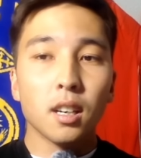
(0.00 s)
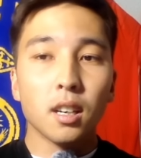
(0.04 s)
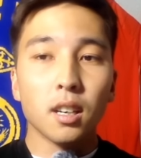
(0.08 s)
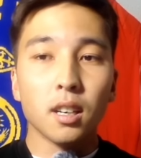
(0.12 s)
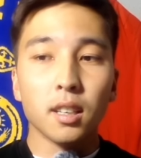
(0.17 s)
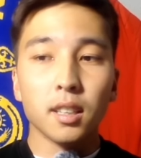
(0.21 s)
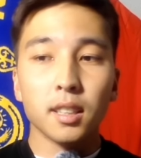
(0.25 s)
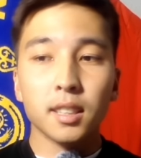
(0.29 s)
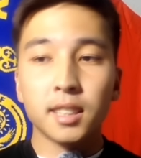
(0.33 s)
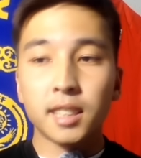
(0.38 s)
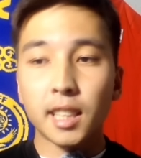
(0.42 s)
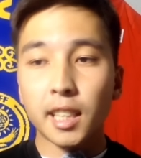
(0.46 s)

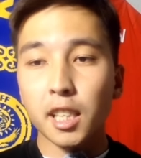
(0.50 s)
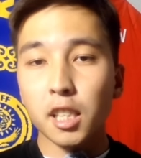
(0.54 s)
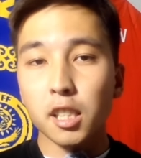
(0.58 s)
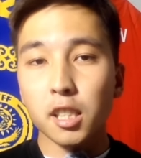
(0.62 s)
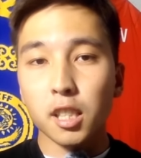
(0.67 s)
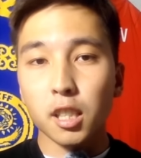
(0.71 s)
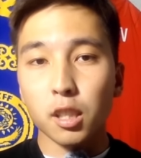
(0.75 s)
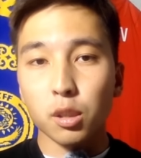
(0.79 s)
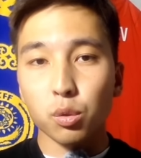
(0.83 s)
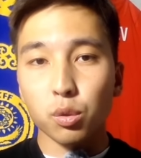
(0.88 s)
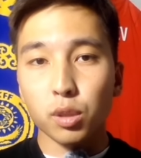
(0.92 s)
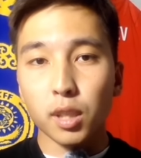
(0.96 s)
э,
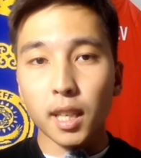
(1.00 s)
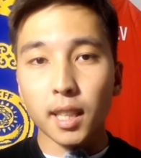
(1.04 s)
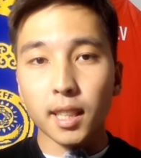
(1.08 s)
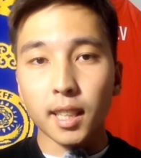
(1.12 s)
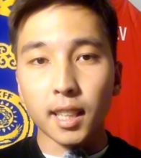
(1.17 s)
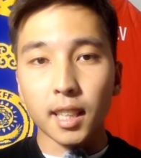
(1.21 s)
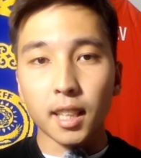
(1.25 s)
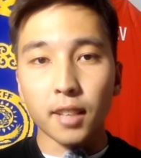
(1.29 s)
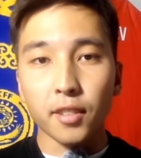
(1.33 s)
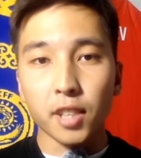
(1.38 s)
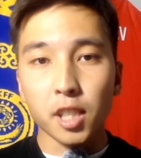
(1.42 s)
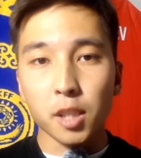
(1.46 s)
исторический
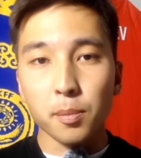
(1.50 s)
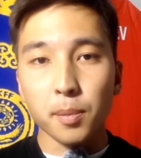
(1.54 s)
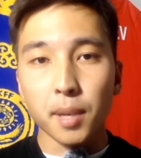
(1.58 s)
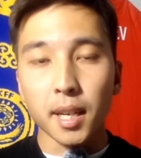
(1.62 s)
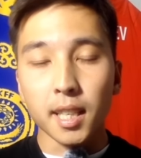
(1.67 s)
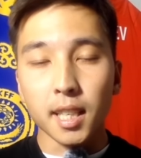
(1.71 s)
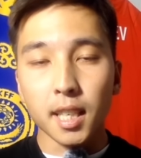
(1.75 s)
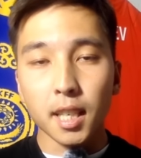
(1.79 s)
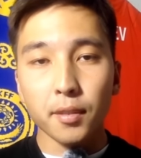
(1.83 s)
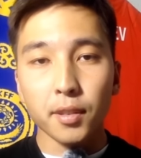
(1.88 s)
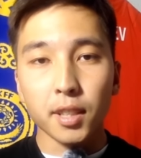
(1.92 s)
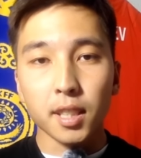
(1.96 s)
результат
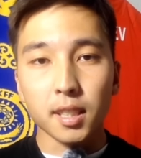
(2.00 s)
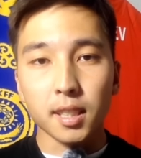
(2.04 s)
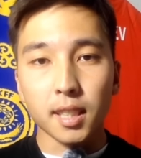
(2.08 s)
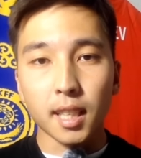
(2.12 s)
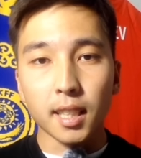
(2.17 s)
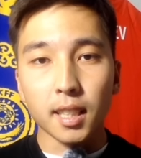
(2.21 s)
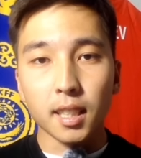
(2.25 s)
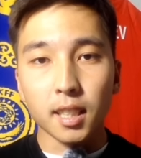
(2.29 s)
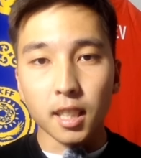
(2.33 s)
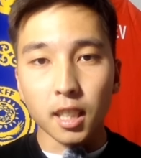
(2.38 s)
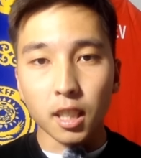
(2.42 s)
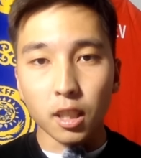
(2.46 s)
1-8 евро
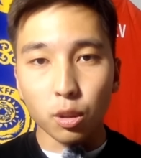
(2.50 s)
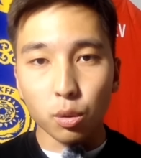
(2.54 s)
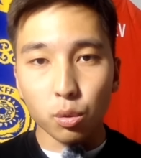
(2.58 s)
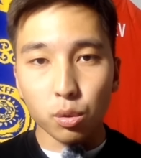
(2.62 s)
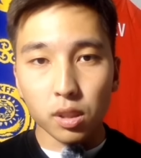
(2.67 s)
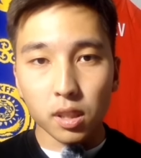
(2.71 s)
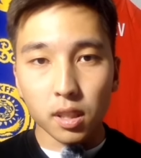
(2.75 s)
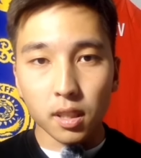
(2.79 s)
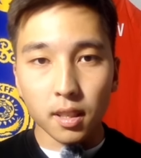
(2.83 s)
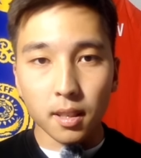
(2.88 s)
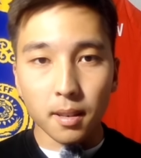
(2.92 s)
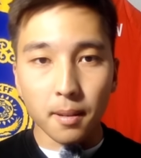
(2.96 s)
станет для
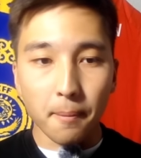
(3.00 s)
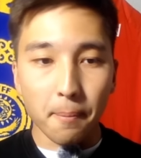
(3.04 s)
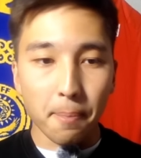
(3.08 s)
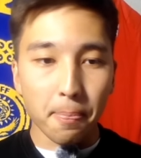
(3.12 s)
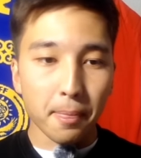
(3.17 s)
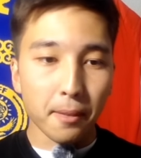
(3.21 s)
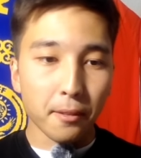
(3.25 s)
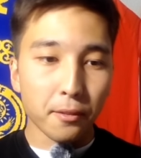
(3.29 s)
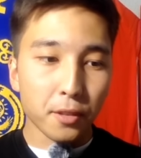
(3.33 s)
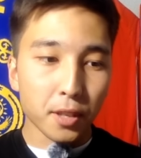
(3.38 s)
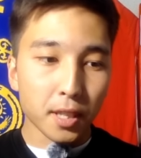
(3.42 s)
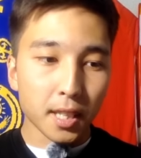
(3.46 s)

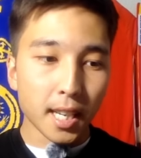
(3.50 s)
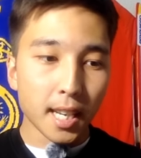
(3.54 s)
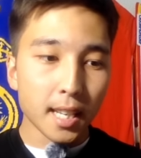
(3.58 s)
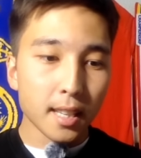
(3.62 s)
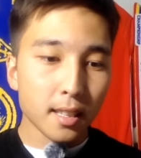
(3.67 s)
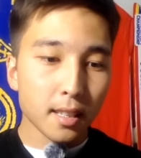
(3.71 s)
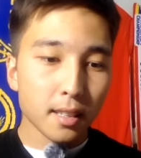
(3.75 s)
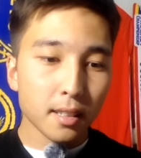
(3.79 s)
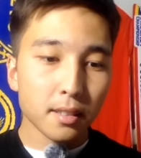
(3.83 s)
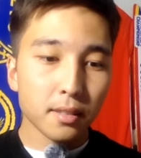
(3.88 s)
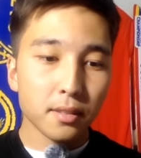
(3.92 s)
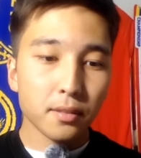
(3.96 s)
Грузии
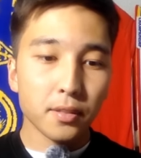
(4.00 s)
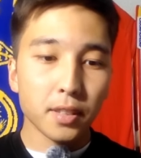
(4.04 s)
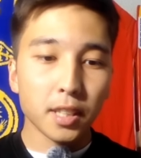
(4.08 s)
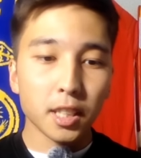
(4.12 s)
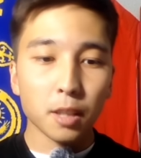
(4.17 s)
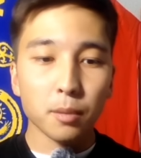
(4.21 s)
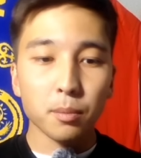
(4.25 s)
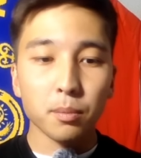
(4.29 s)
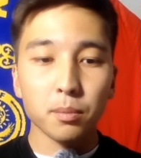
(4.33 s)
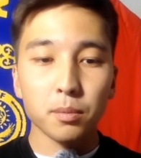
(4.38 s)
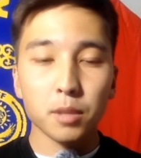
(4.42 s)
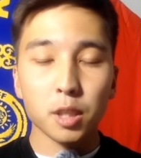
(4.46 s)
финальной в
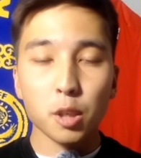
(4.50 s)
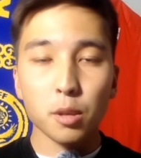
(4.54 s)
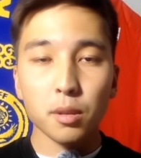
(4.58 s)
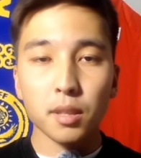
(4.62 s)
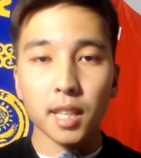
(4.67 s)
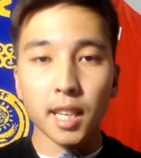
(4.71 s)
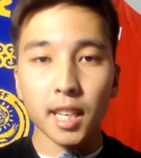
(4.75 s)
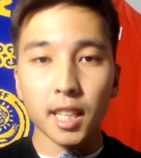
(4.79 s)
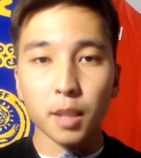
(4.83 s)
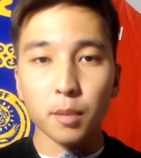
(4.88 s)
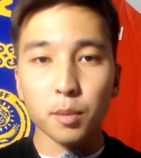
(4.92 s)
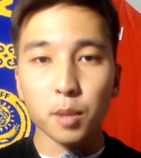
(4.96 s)
этом,
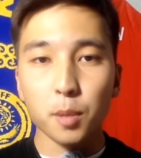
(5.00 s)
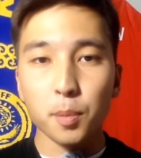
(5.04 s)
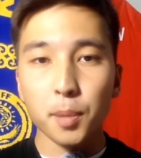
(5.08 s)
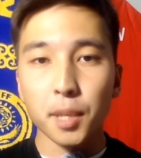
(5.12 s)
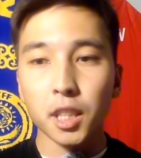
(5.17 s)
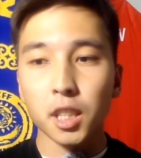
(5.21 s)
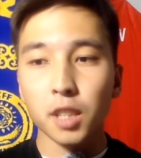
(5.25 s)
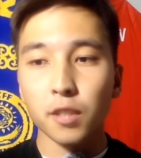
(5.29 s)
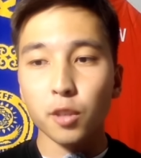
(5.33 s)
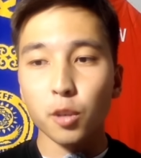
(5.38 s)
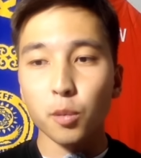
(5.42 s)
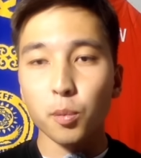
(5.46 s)
на этом
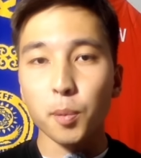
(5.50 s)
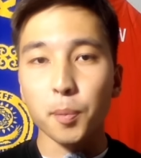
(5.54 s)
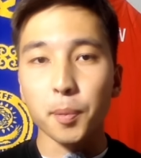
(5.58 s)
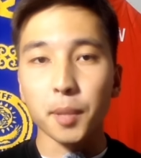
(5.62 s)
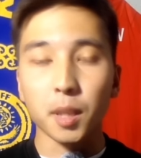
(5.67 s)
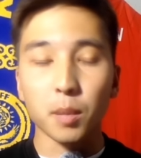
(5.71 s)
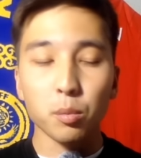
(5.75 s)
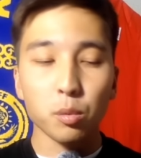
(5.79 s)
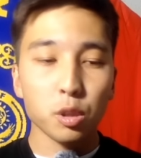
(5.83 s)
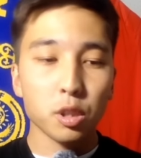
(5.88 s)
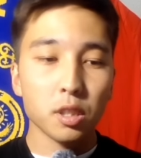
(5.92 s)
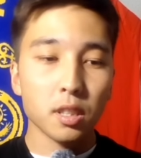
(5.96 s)
чемпионате Европы,
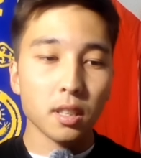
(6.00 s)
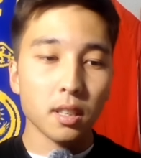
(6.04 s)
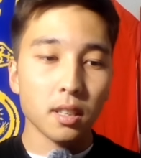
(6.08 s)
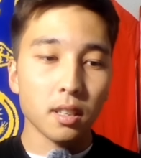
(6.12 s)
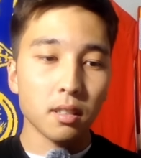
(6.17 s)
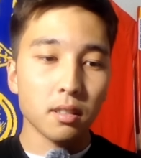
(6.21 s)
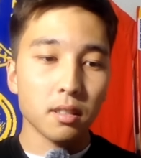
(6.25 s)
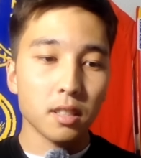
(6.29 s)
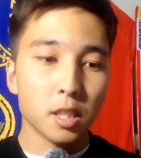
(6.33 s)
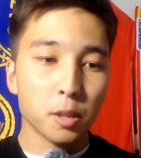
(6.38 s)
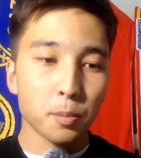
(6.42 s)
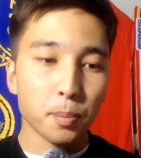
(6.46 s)
потому
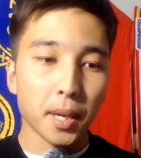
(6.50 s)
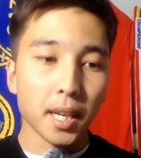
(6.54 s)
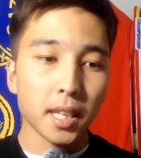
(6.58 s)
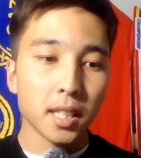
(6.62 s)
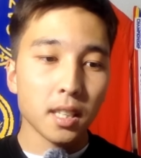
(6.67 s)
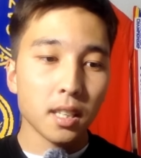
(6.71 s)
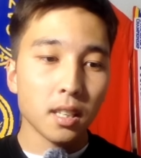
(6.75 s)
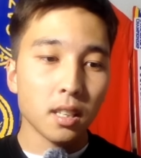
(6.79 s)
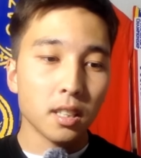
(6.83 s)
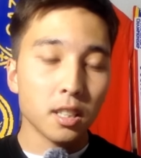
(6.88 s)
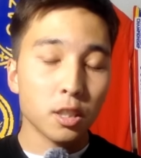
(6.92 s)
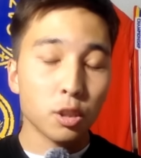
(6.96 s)
что
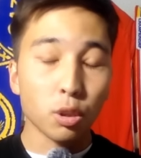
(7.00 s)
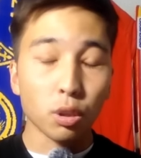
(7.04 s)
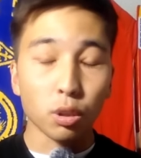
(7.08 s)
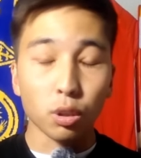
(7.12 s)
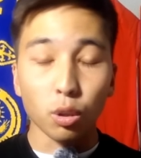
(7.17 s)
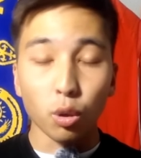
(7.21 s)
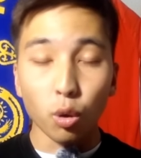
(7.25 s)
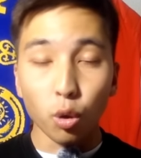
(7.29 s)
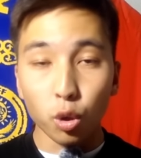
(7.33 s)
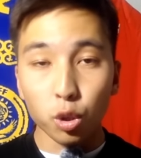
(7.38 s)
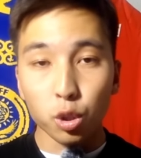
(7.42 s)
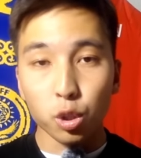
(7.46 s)
Испания
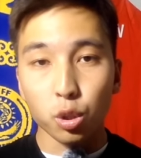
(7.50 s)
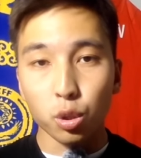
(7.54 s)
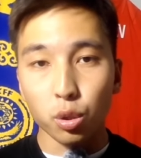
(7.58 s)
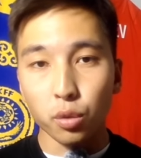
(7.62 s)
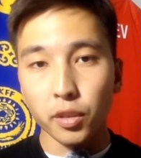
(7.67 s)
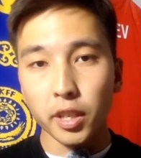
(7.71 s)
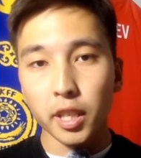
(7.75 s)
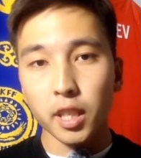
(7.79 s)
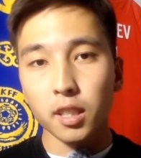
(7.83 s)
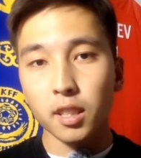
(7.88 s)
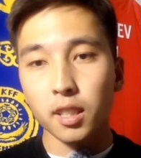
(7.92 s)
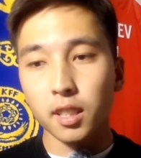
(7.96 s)
идет очень
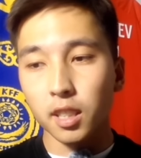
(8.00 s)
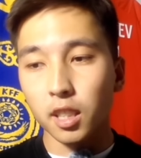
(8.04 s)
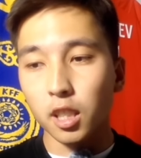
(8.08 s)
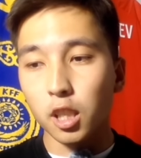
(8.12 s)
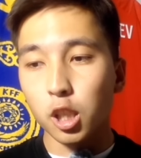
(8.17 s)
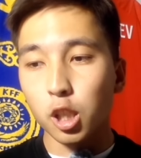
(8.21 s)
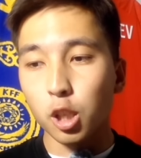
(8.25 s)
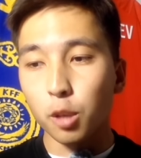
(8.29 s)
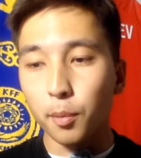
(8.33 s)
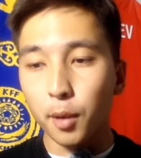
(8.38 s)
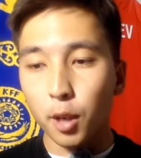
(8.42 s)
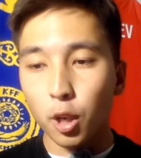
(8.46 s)
уверенно, это
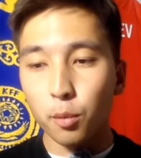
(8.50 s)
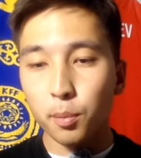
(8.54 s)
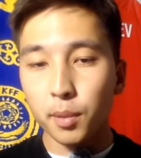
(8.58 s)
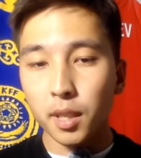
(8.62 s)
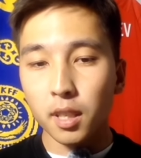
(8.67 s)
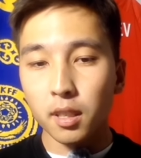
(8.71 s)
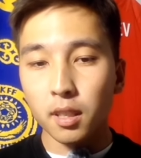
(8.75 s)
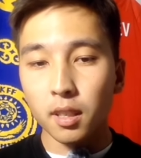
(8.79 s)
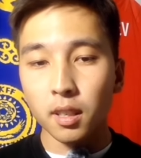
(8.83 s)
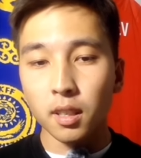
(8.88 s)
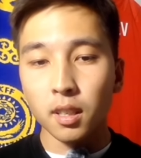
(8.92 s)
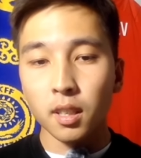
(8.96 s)
лично мое
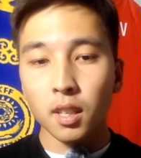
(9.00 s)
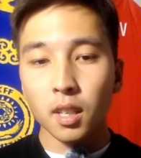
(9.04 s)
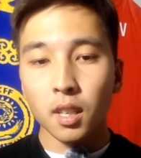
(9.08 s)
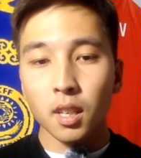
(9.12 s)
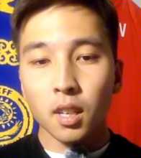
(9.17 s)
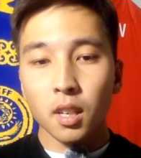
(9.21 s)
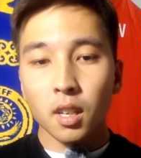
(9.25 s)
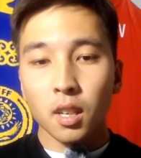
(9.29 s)
мнение.